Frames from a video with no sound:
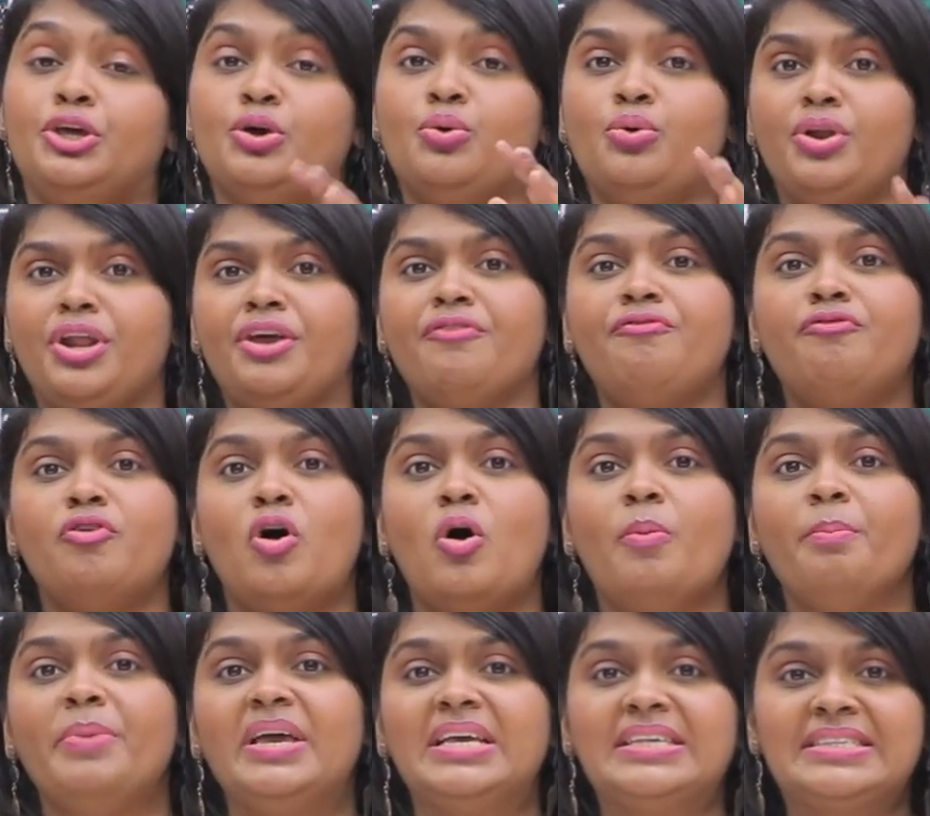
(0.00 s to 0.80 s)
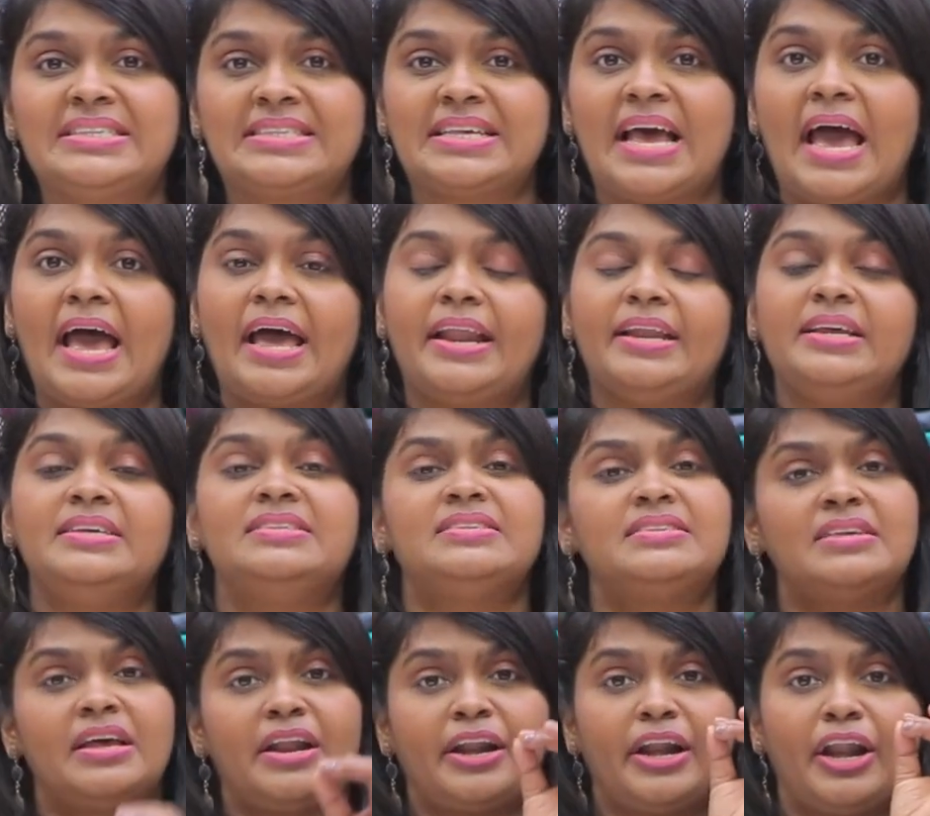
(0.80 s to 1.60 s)
யூனிஃபார்மிக்
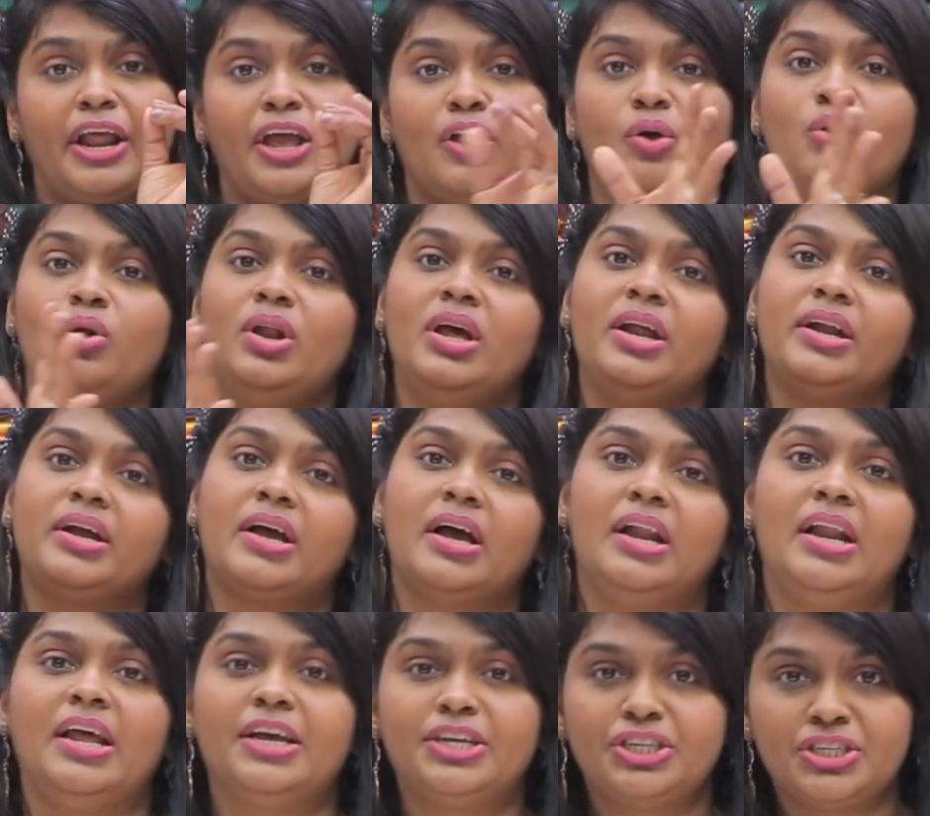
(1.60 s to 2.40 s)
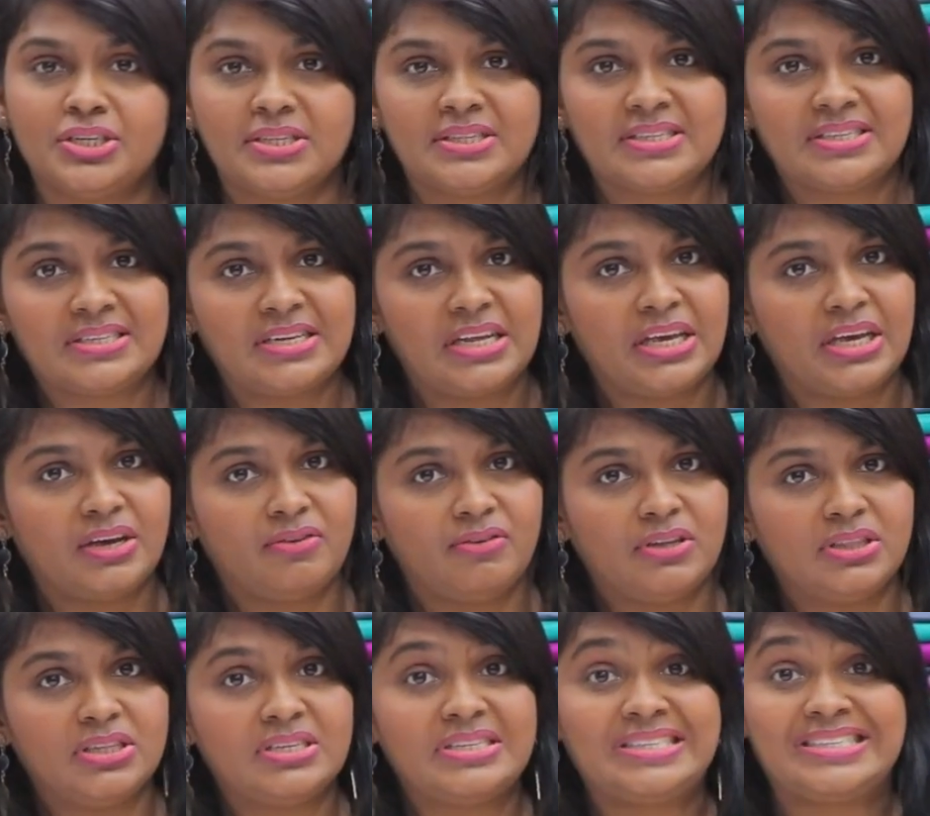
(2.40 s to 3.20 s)
சாரீஸ் ரெகுலர் கலெக்ஷன்ஸ்
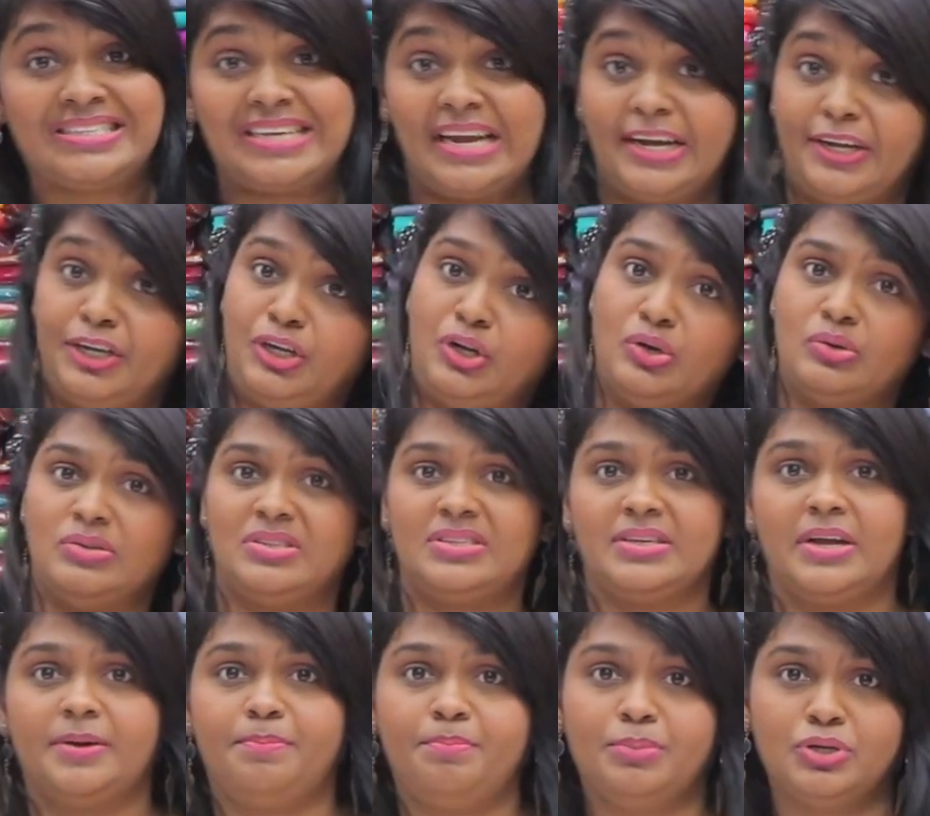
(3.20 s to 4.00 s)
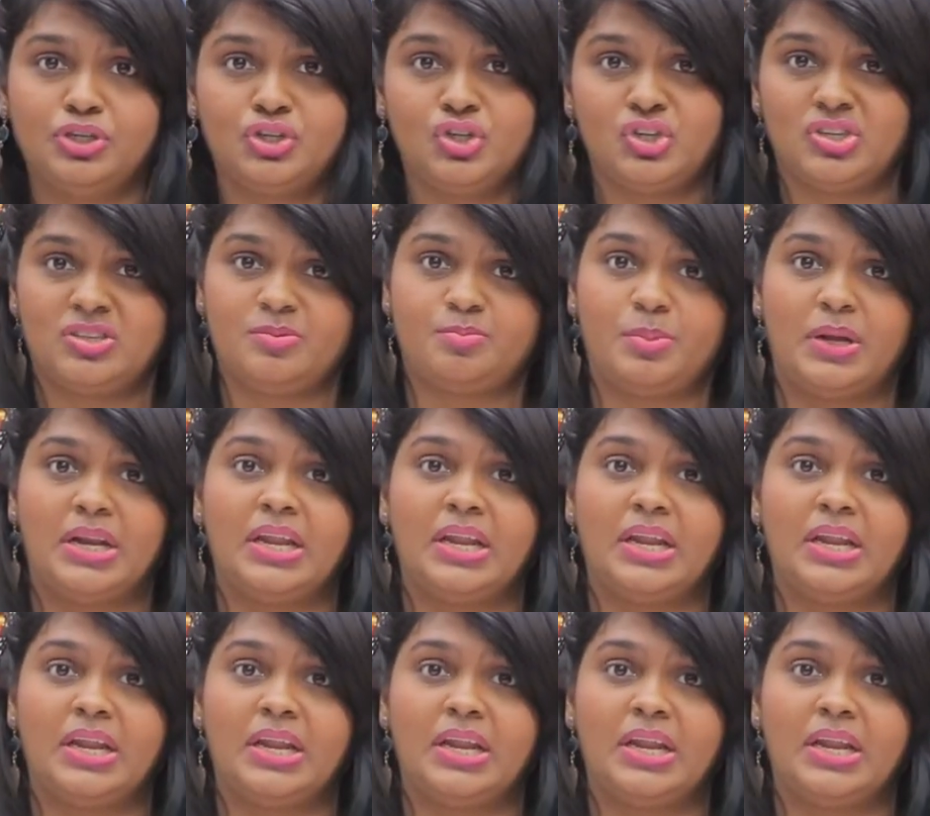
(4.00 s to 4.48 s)
நீங்கள் வந்து செட் டு செட் பர்ச்சேஸ்